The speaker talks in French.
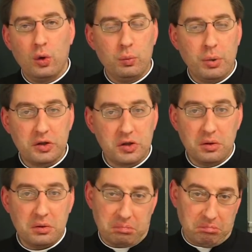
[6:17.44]
une
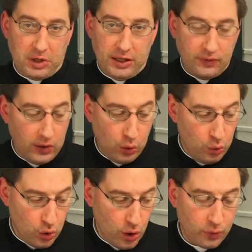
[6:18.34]
personne qui fait
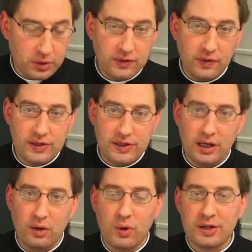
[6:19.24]
une œuvre
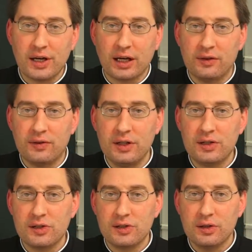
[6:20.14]
difficile ou un
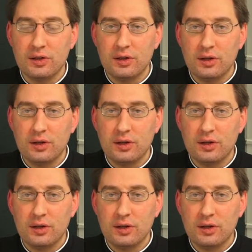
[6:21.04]
sacrifice,